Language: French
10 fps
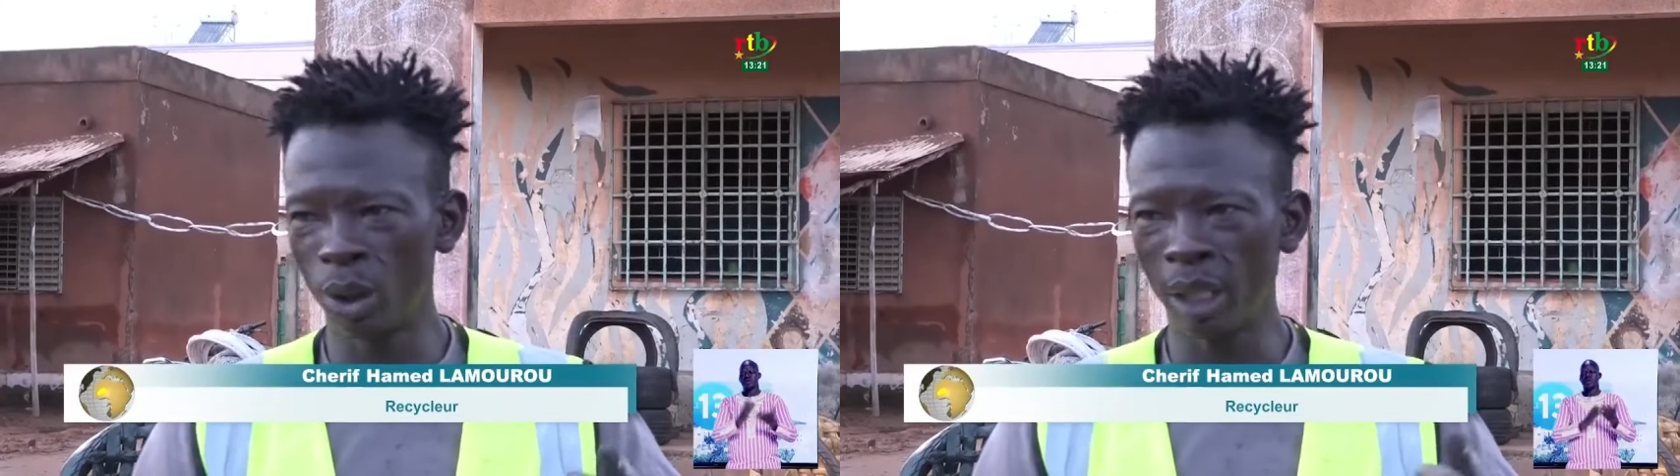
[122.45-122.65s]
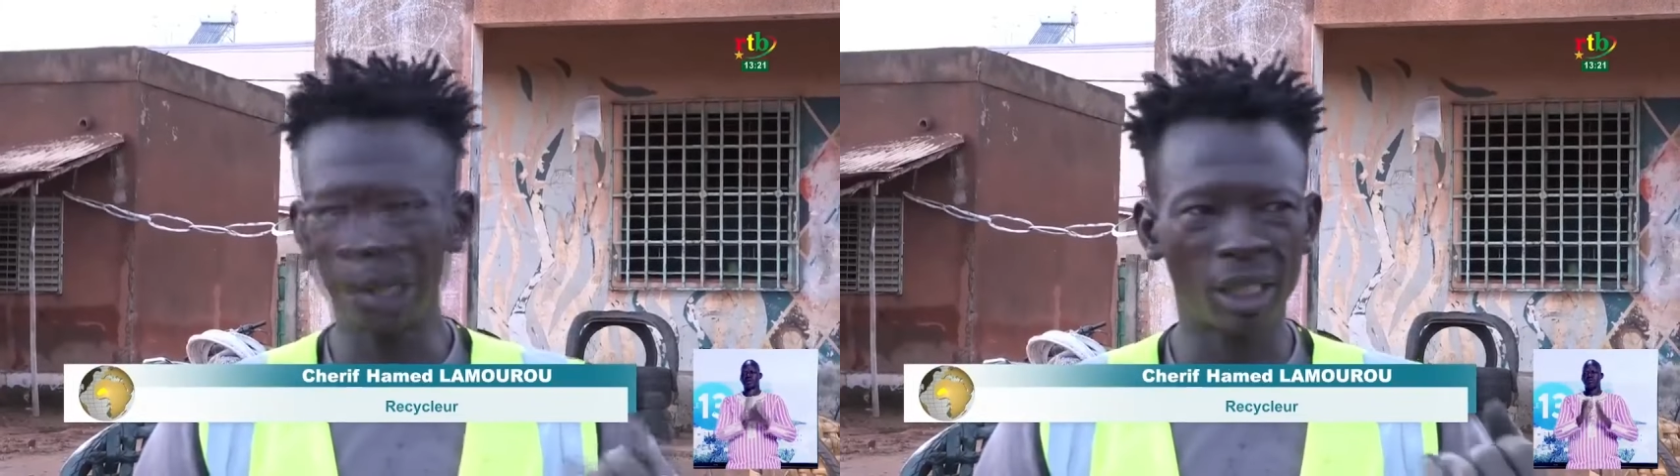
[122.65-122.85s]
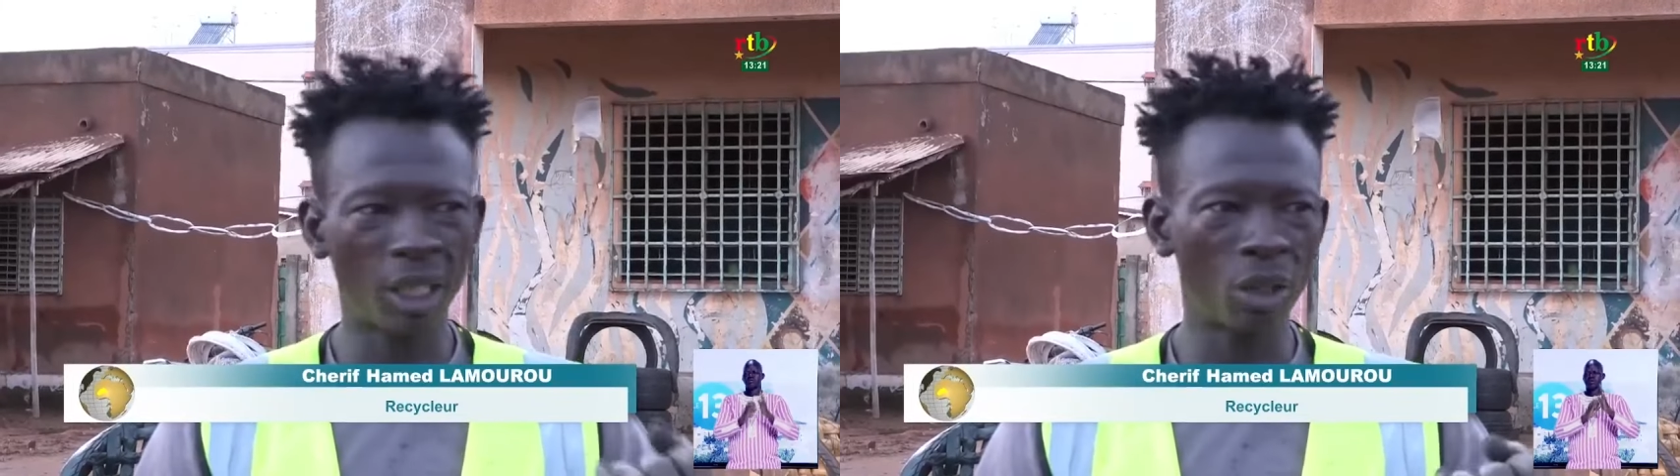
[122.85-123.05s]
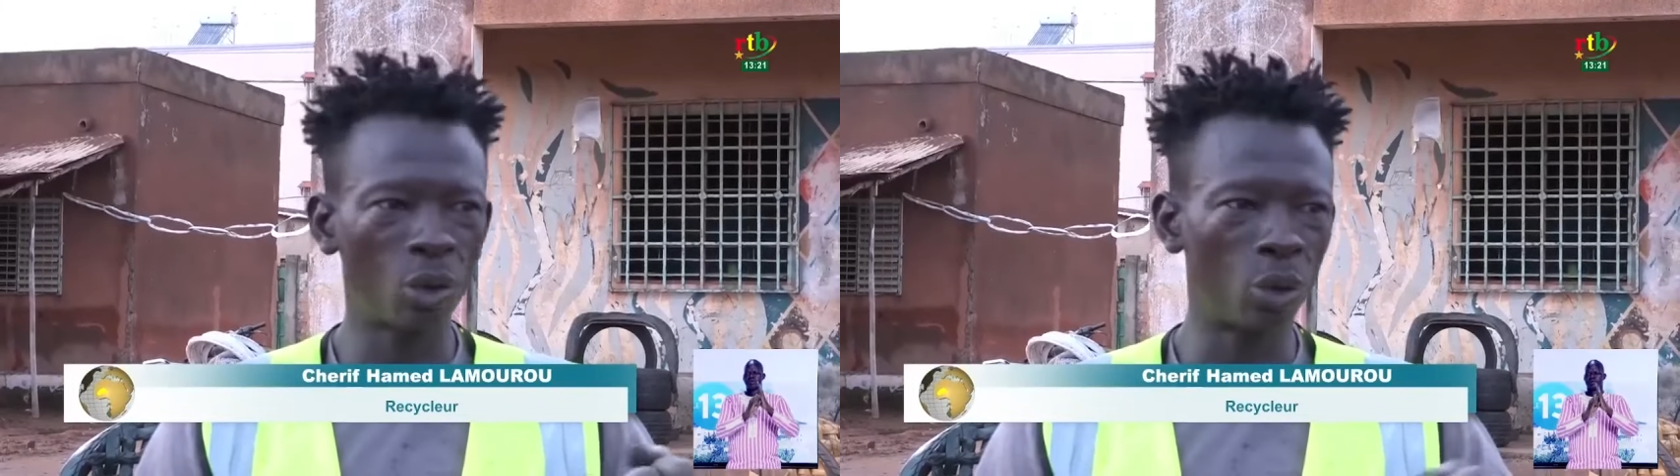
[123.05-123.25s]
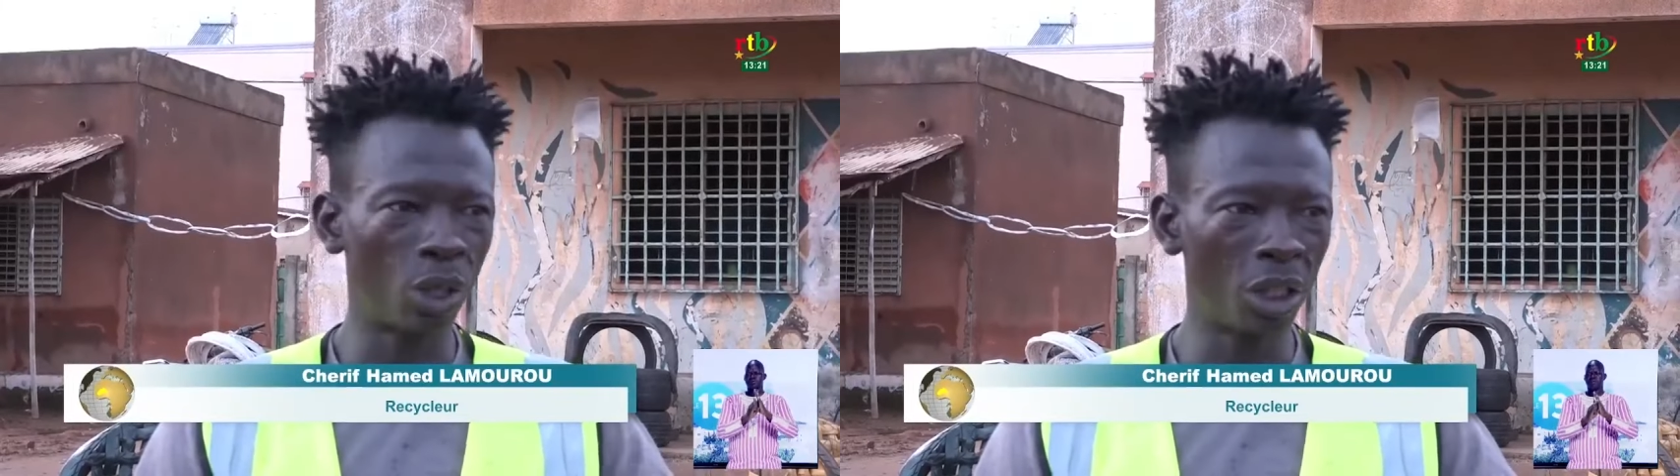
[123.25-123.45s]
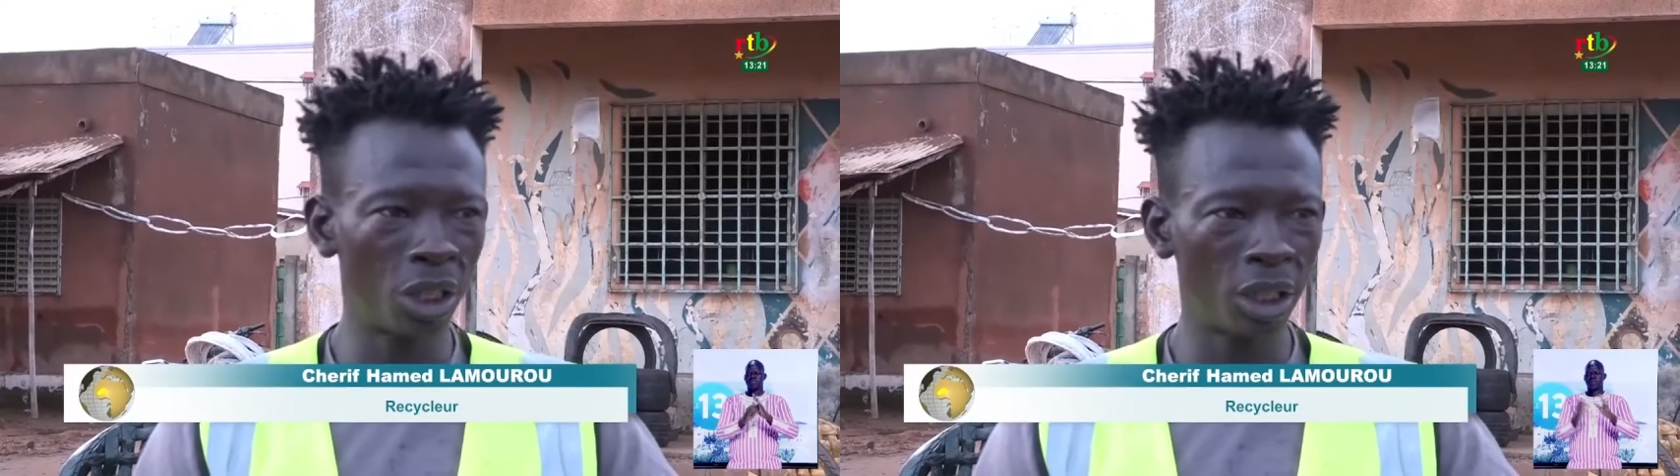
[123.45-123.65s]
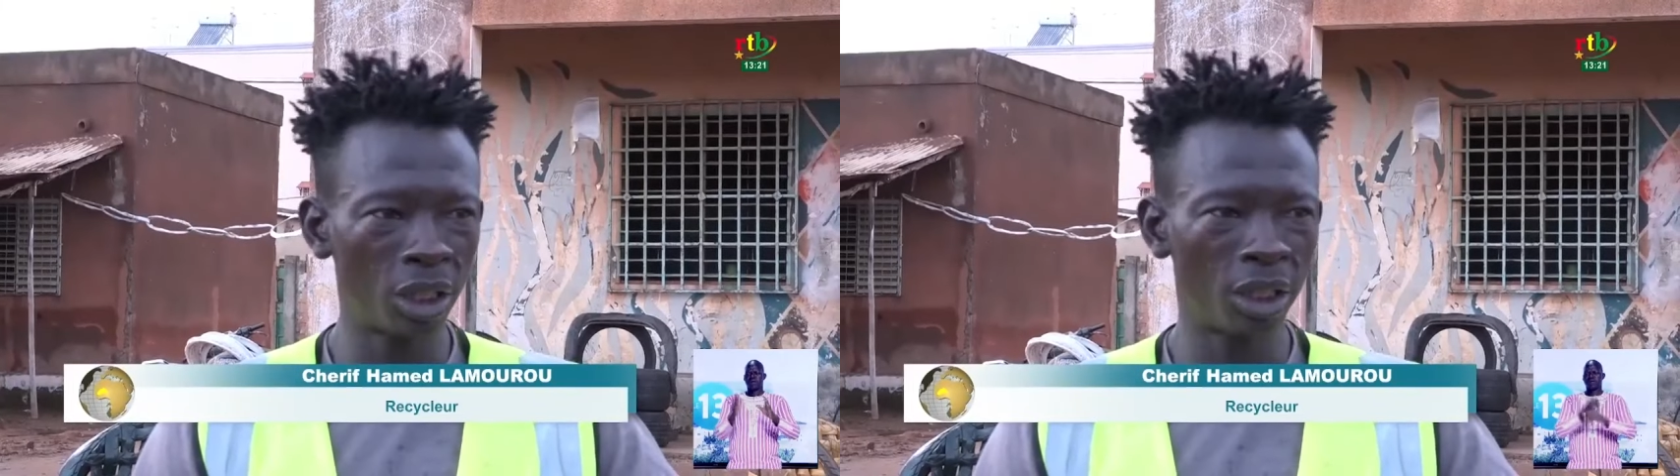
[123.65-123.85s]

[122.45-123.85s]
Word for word: l'ambassade d'Autriche